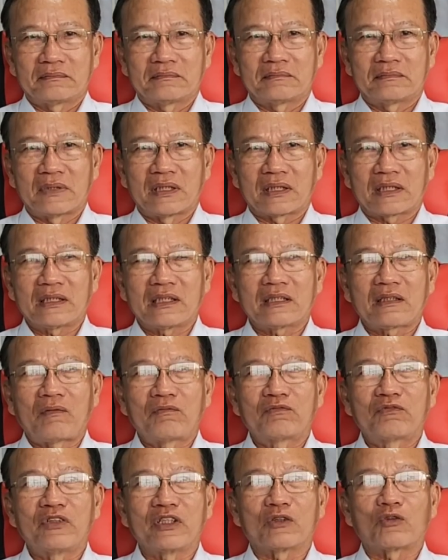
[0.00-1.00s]
mà cái
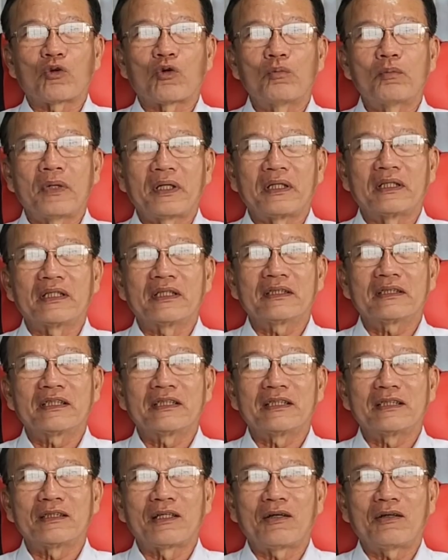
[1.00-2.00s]
công việc của mình
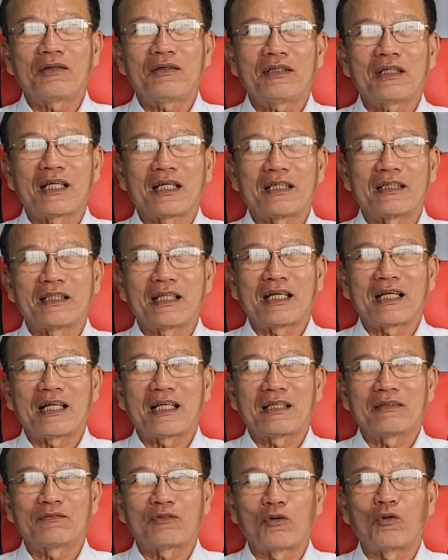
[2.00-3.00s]
thì nó lại
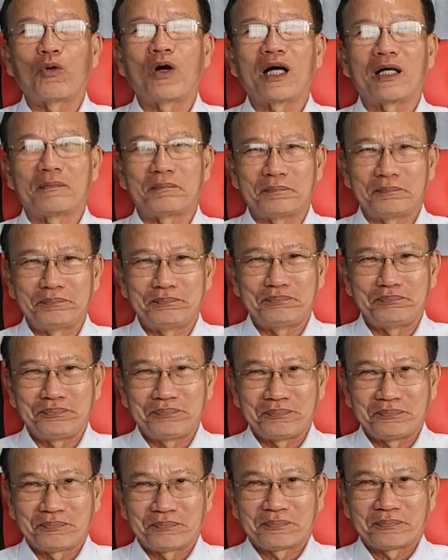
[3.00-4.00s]
là phù hợp
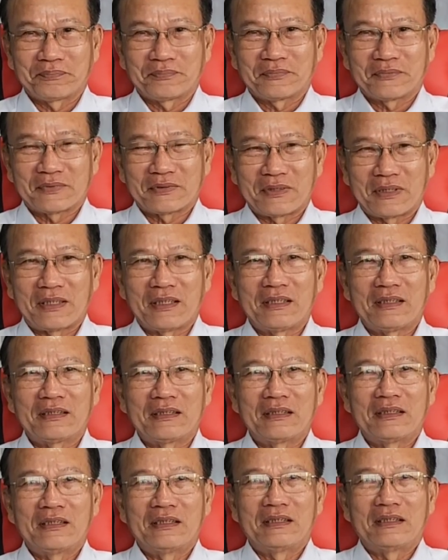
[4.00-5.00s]
dạ đó
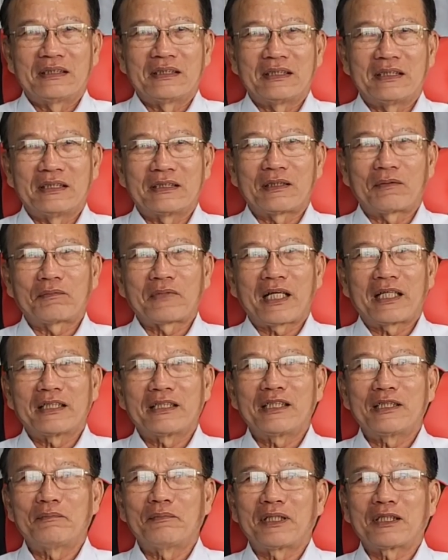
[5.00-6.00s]
ừ. thì trong
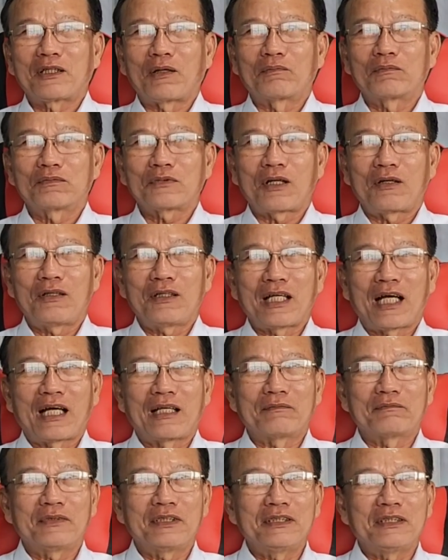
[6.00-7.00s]
này thì mình cũng có
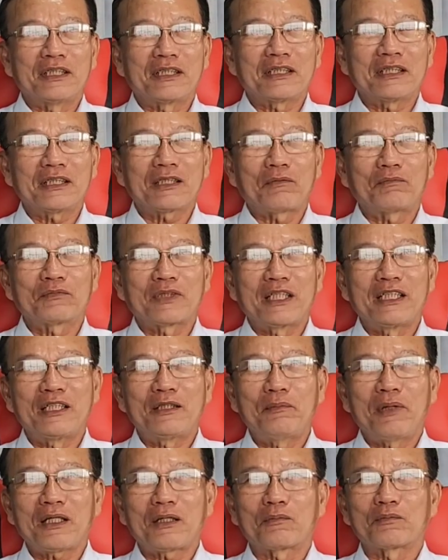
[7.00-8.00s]
làm với những cái công
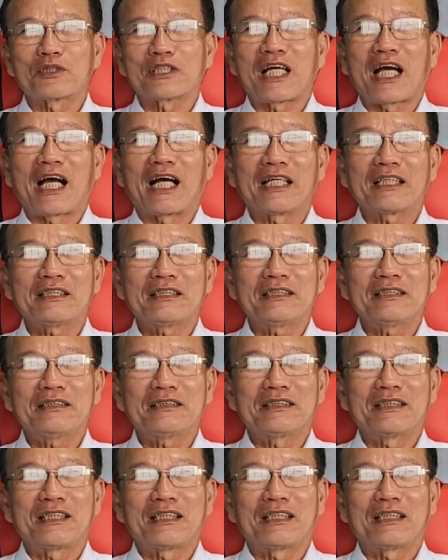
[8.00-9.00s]
ty bất động sản
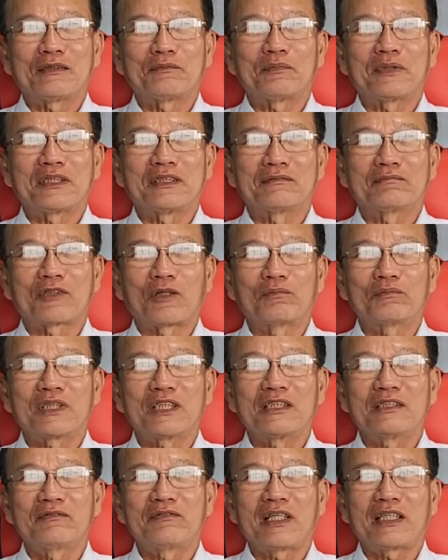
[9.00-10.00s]
là mình cũng
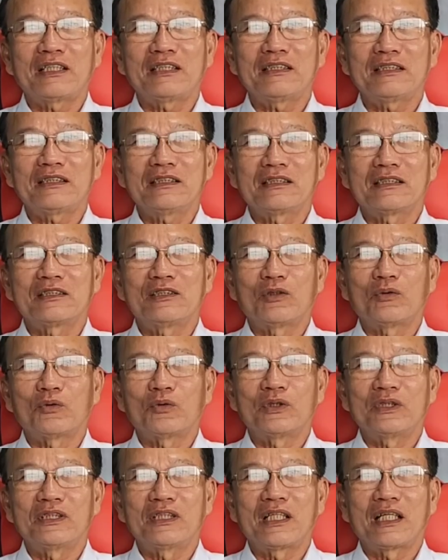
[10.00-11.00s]
tư vấn ví dụ
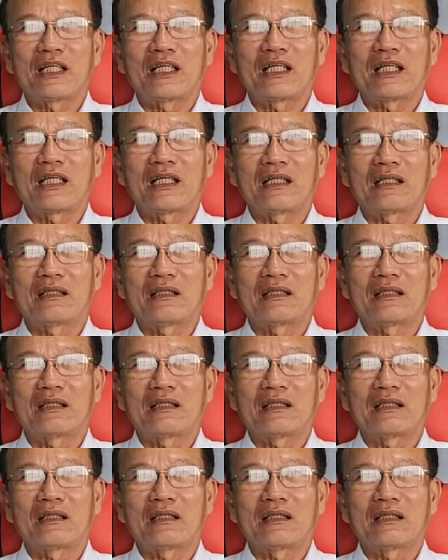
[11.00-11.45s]
như là